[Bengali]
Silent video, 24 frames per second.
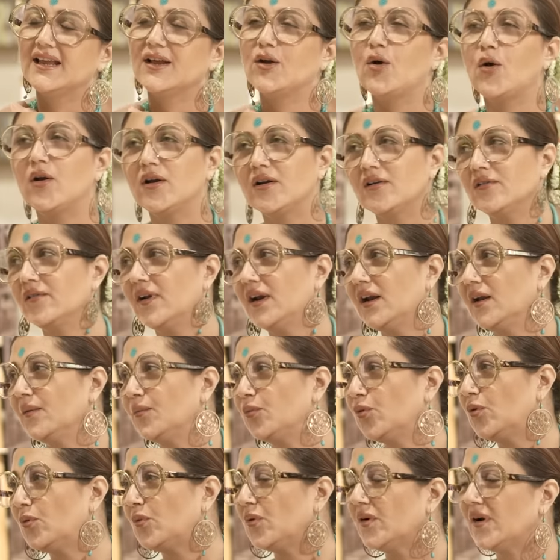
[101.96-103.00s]
এই কলারওয়ালা
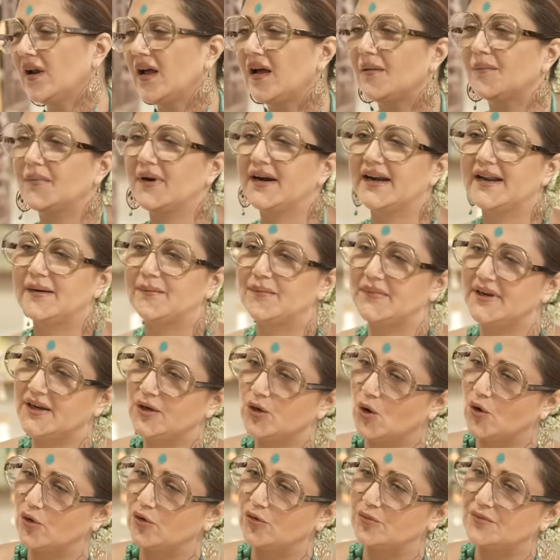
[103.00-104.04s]
পরবো না আমার এমনি
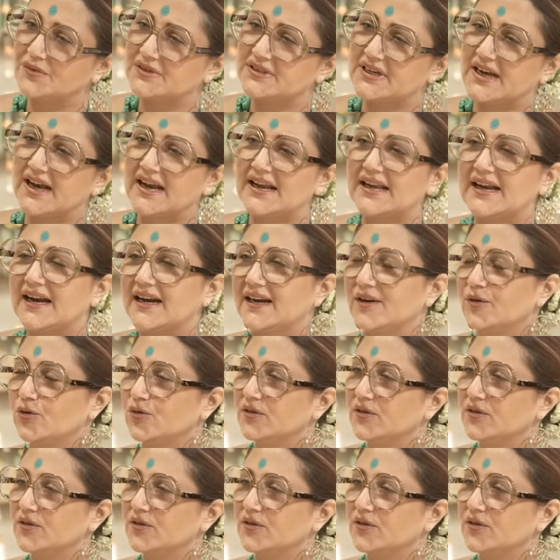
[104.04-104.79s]
নরম চাই আরে